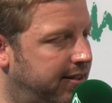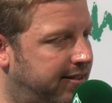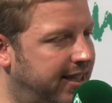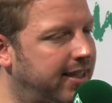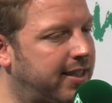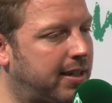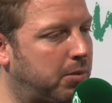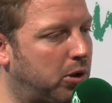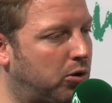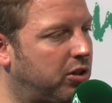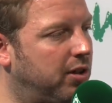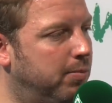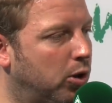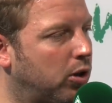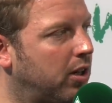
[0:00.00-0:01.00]
sehe ich aber auch
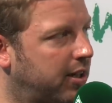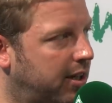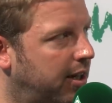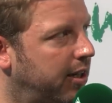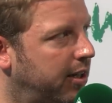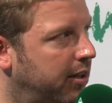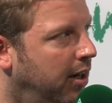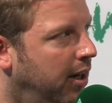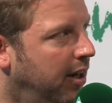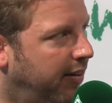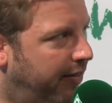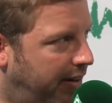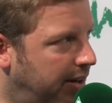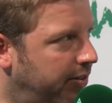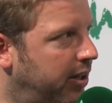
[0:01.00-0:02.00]
die Möglichkeit,
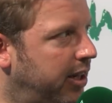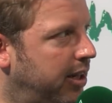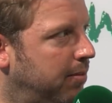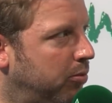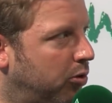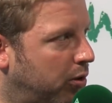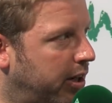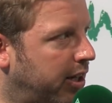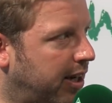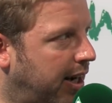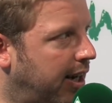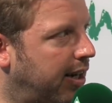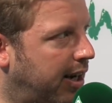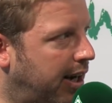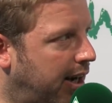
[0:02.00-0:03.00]
weil wir eben so einen
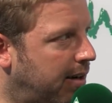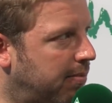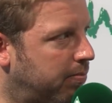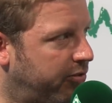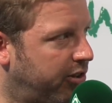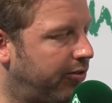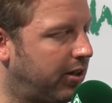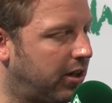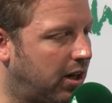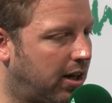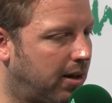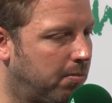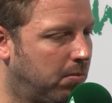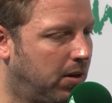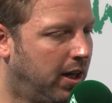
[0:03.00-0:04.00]
Kader haben, wie wir ihn
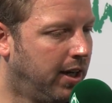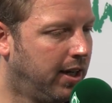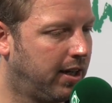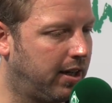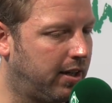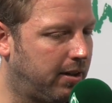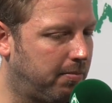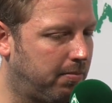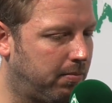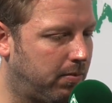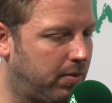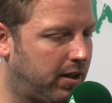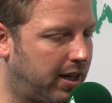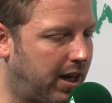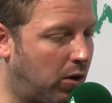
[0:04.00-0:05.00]
haben, ähm,
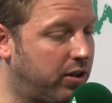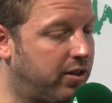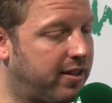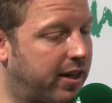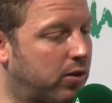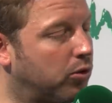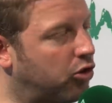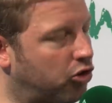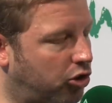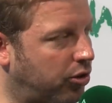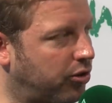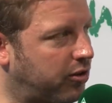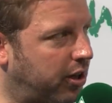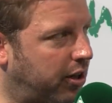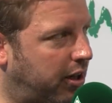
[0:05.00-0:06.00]
auch eine sehr große
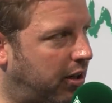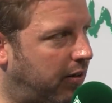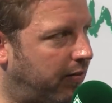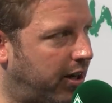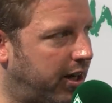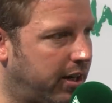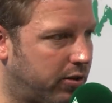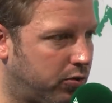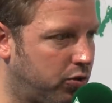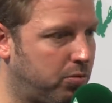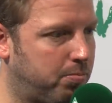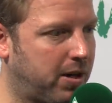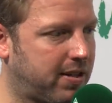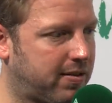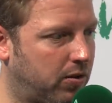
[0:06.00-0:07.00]
Chance da drin, weil natürlich
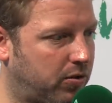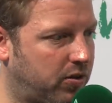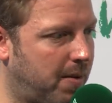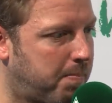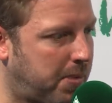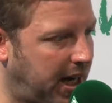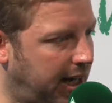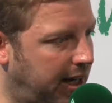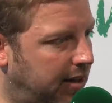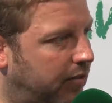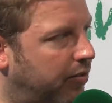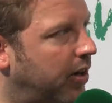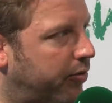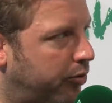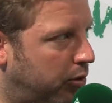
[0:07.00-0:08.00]
Max auch sehr prägend
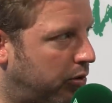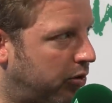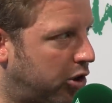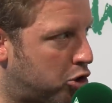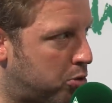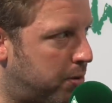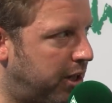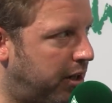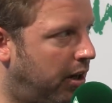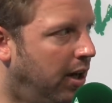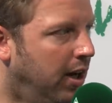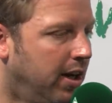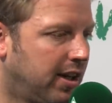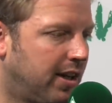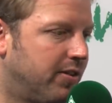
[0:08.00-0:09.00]
war für unser Spiel,
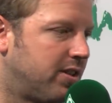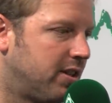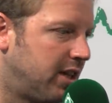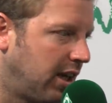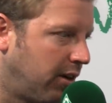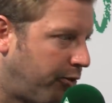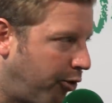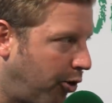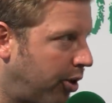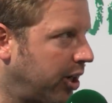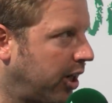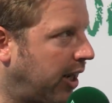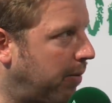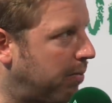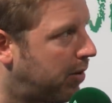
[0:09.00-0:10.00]
gewisse Dinge
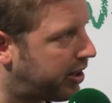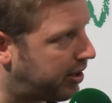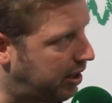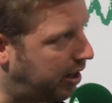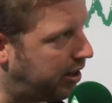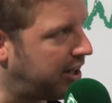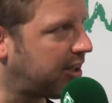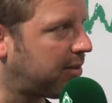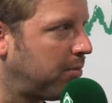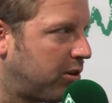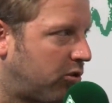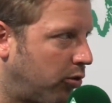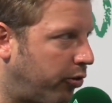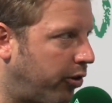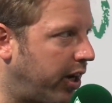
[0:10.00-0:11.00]
vorgegeben hat, die da nicht mehr
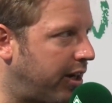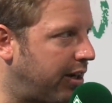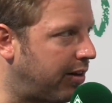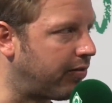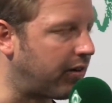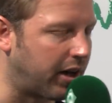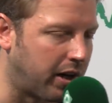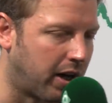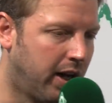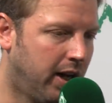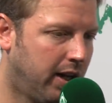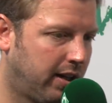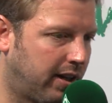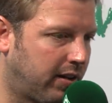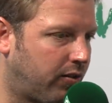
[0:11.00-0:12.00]
zu verändern waren.
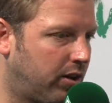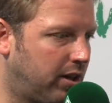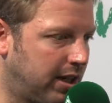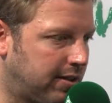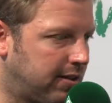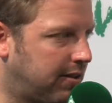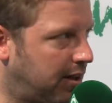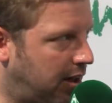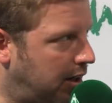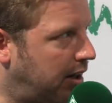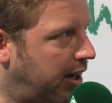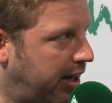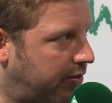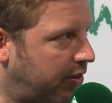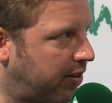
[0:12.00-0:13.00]
Das wird nächstes Jahr
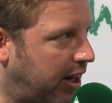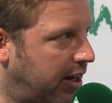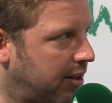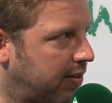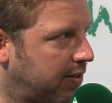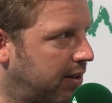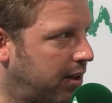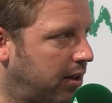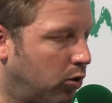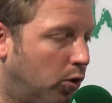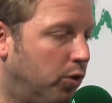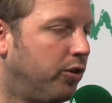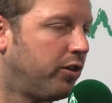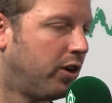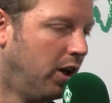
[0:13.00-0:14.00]
etwas anders sein
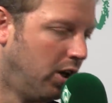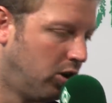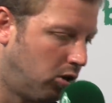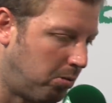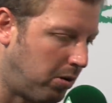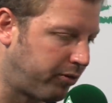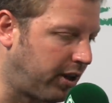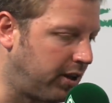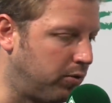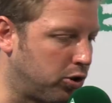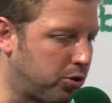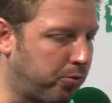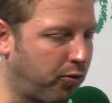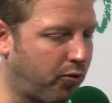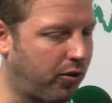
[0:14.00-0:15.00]
und um auf deine
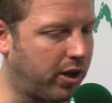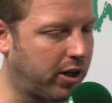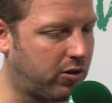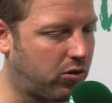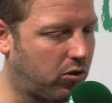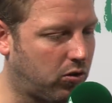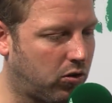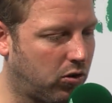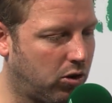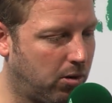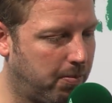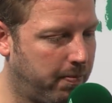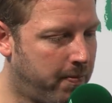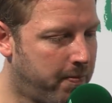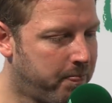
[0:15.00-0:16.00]
Ursprungsfrage
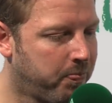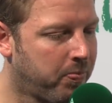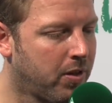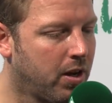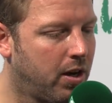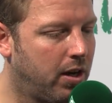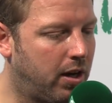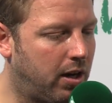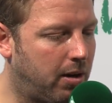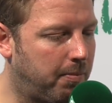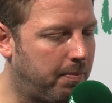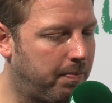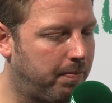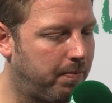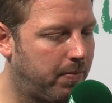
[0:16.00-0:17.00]
zurückzukommen,
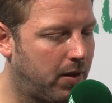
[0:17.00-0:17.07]
ähm,